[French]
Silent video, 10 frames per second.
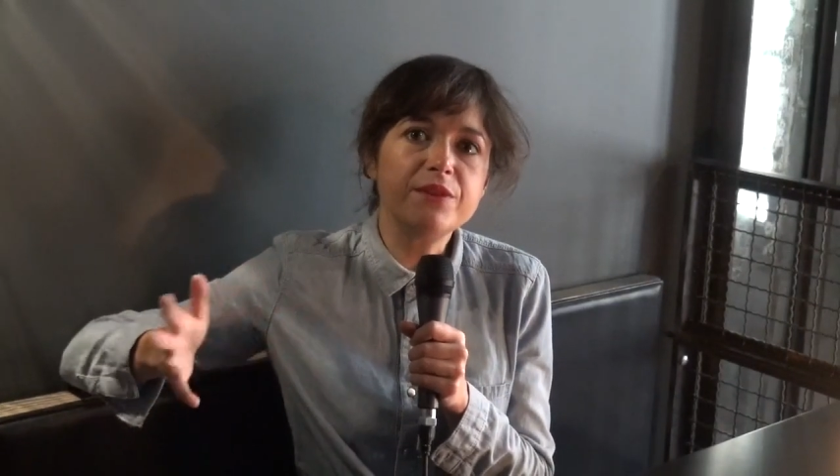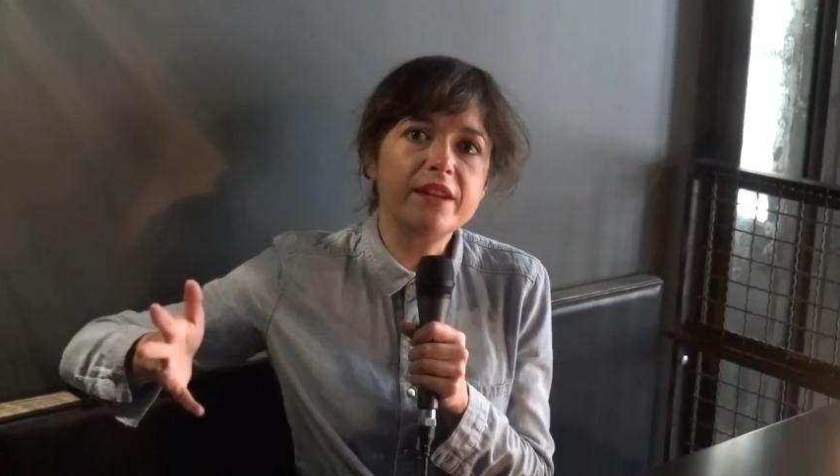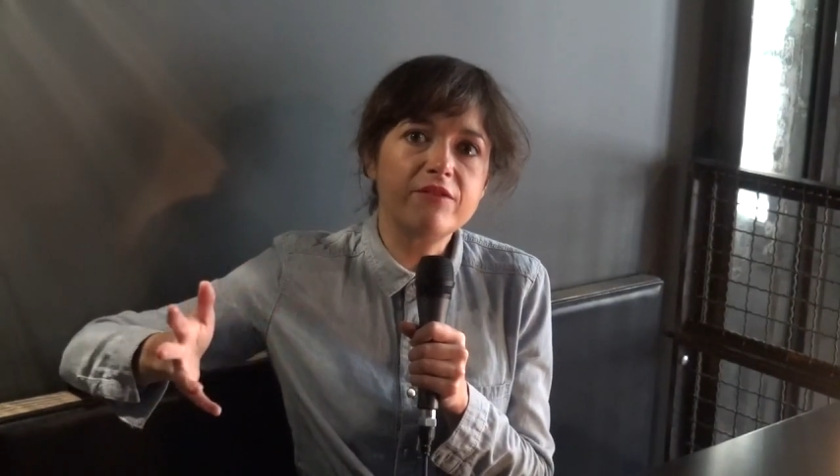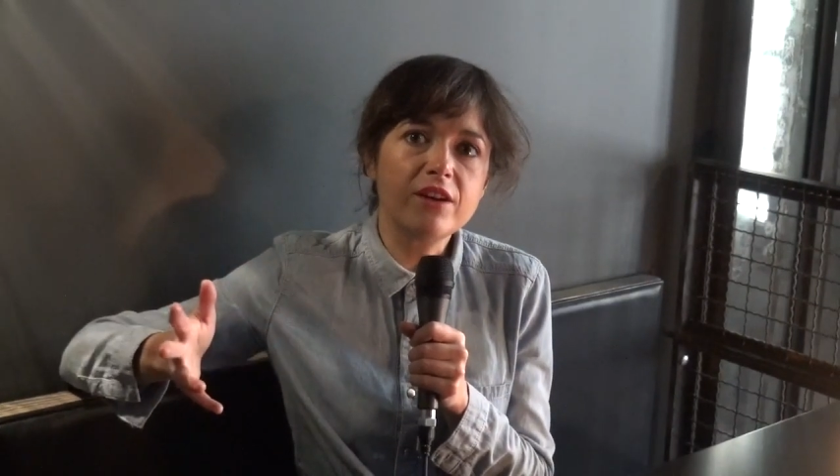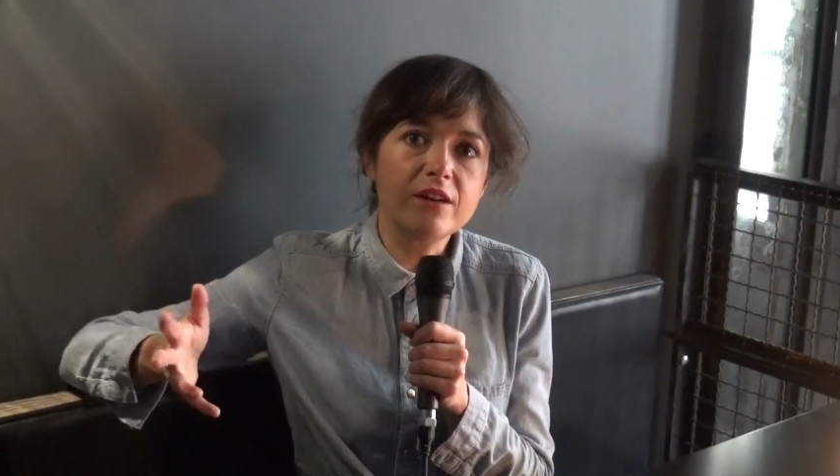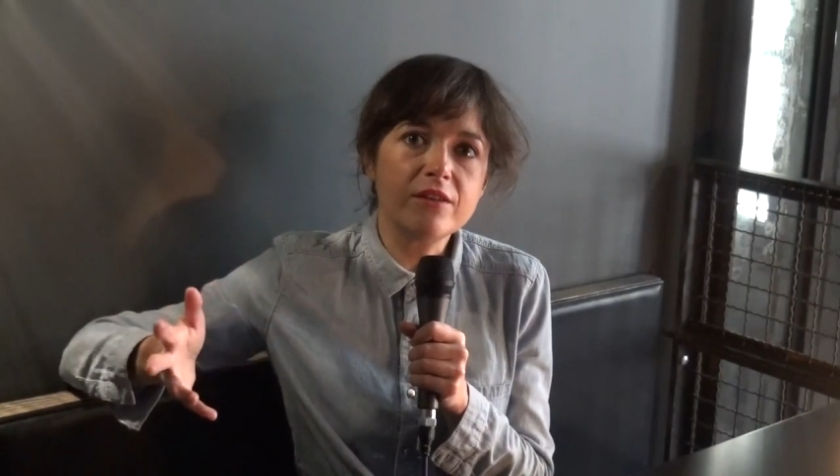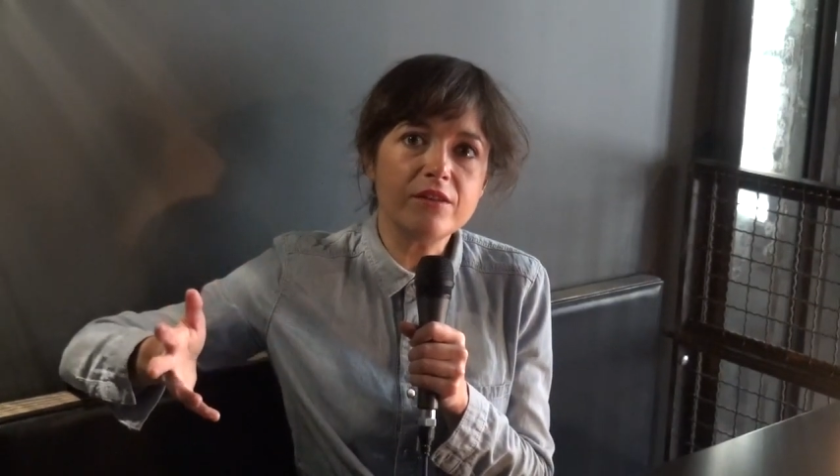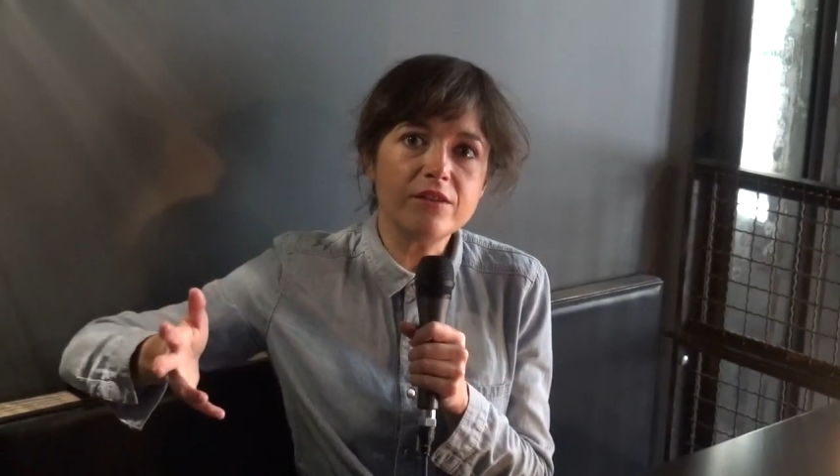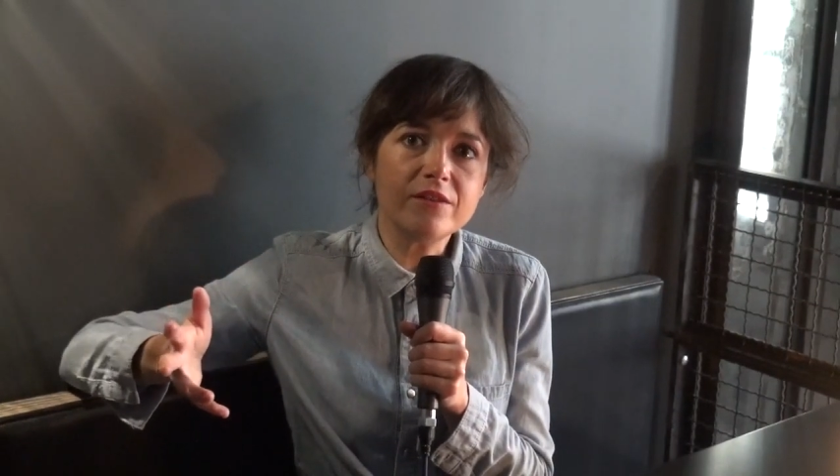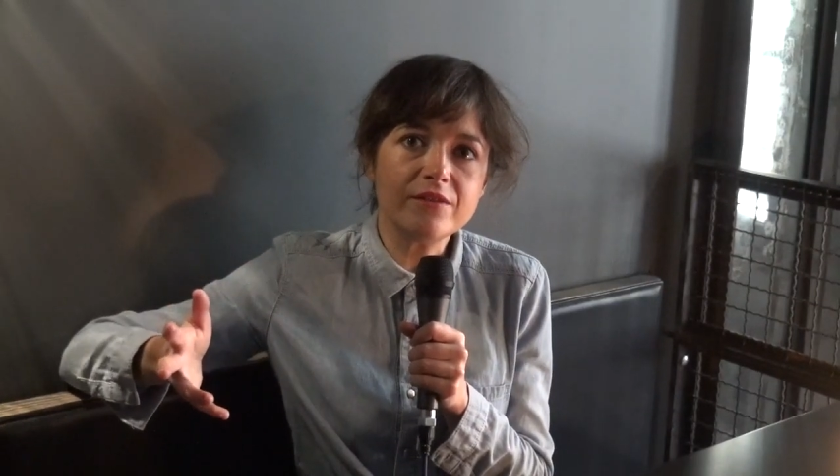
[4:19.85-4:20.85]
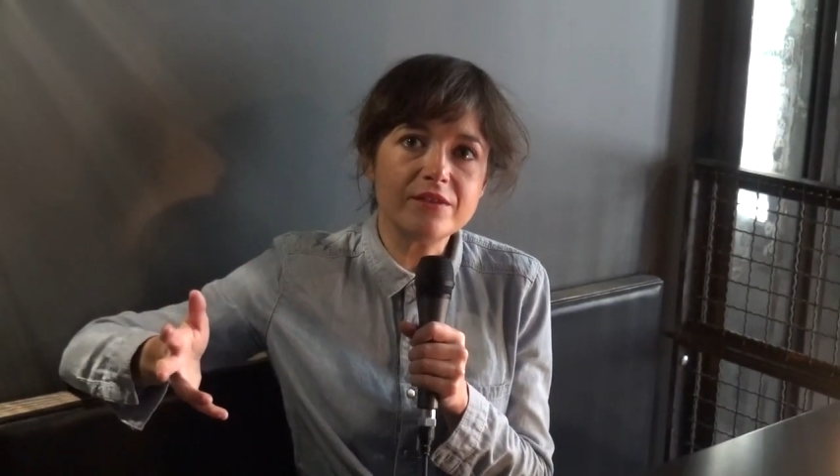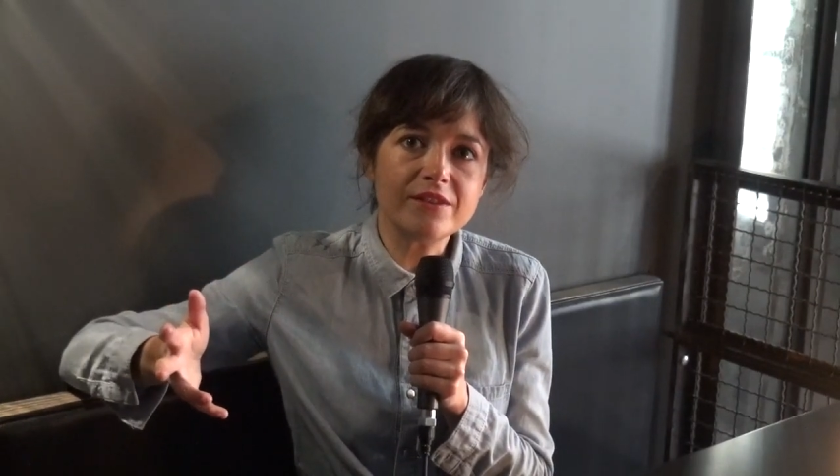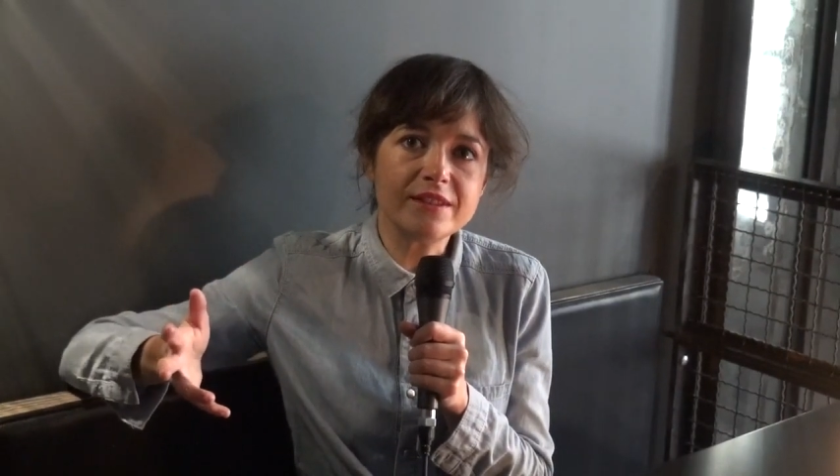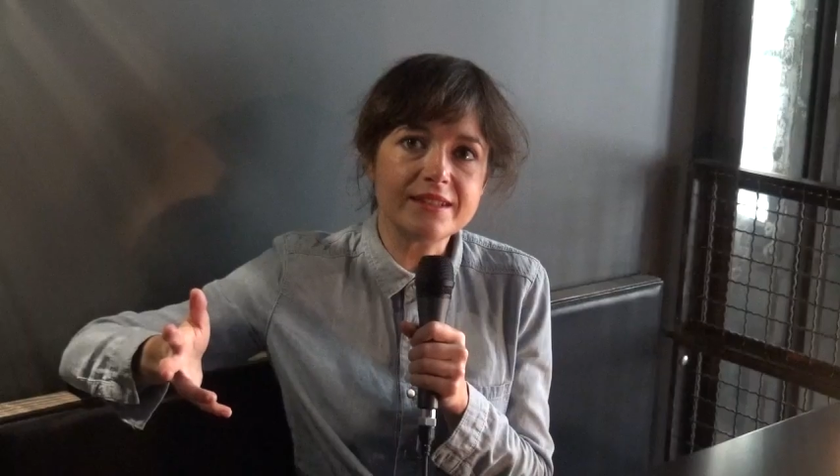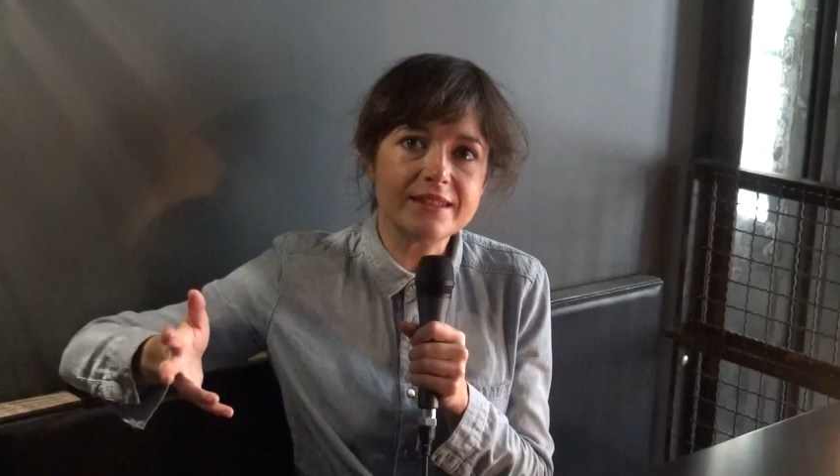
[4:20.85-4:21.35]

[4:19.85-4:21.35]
y avoir euh, dans, dans, un